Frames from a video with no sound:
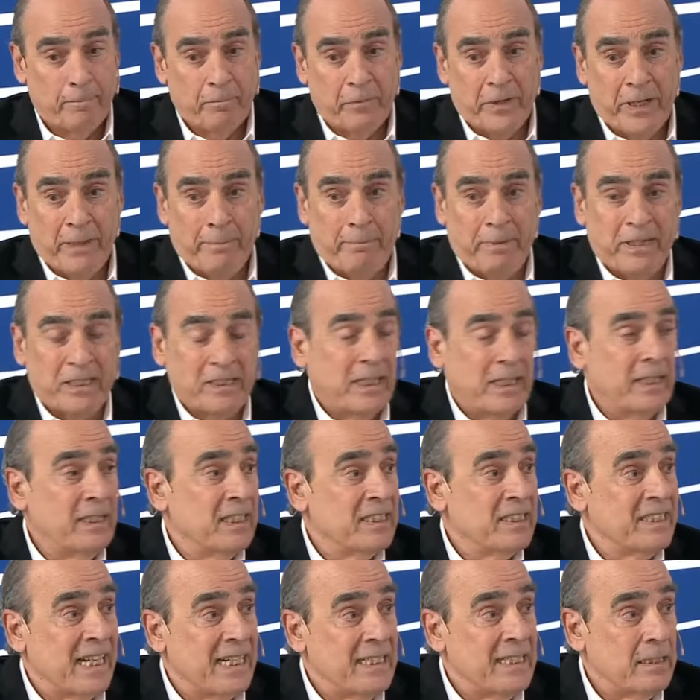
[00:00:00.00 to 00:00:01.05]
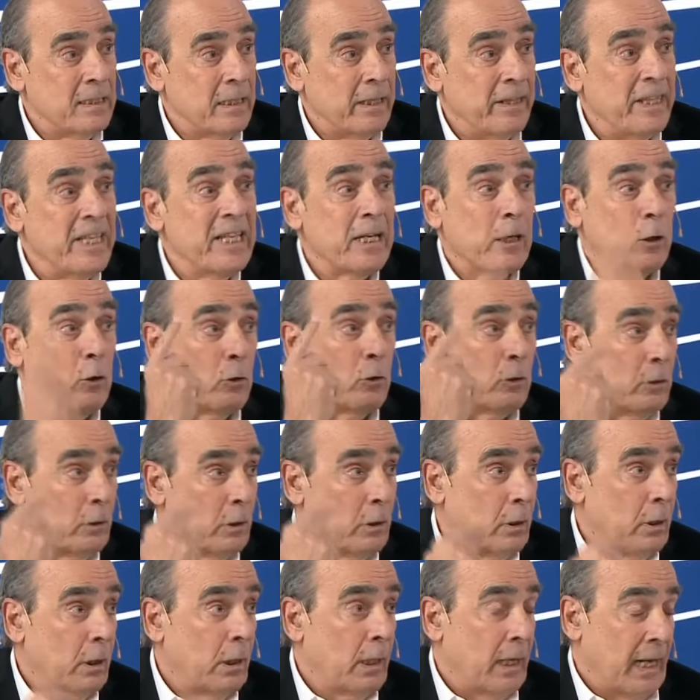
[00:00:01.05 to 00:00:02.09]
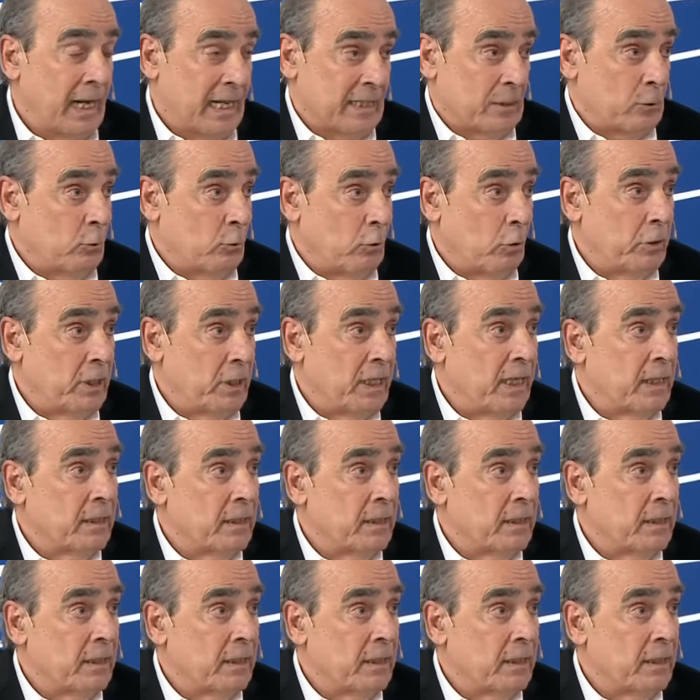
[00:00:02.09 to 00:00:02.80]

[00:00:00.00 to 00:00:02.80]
El presidente Sánchez dijo hace unos días